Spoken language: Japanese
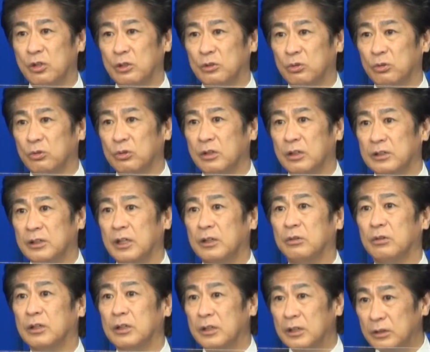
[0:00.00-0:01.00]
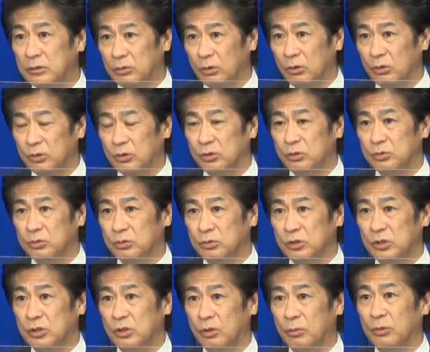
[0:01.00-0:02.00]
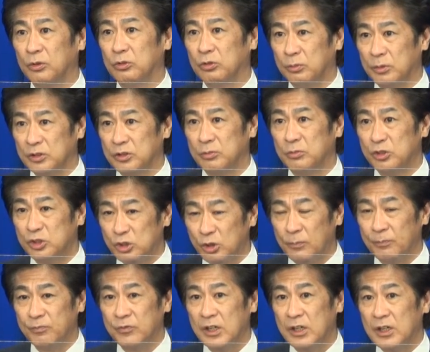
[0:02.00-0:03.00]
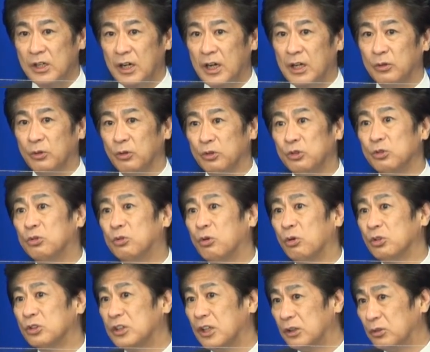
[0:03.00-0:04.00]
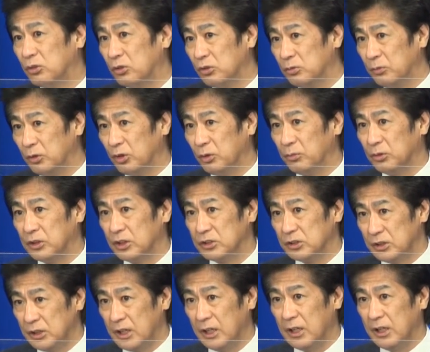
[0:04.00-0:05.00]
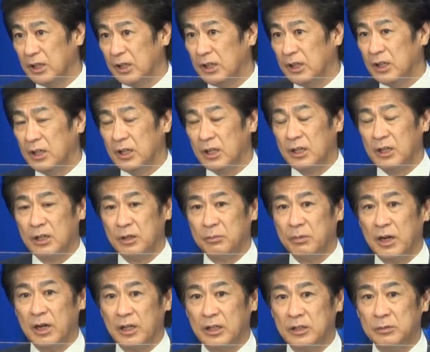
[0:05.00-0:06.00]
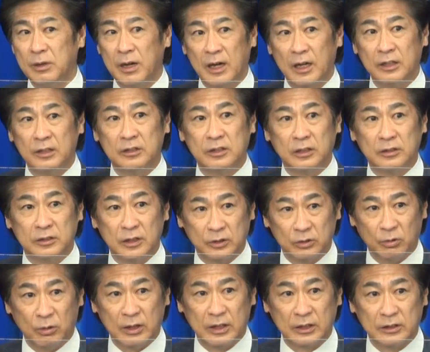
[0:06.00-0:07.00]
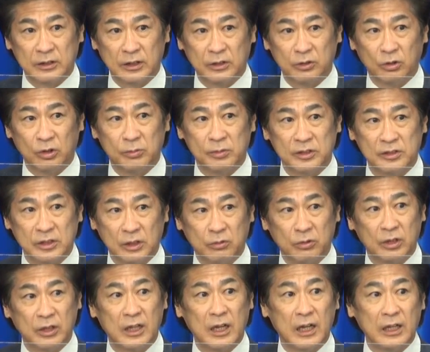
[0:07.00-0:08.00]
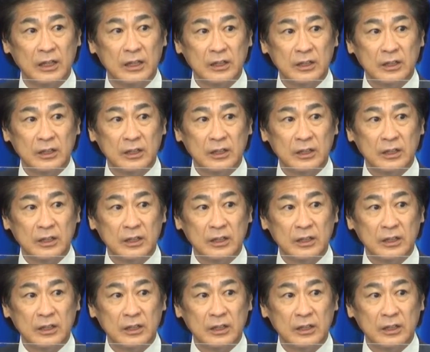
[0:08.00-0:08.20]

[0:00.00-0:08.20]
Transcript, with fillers: 要なところではないのかなというふうに思っております。もちろんあの有効性というものもですね、えー、まあ、今一定程度分かってきておりますがこれが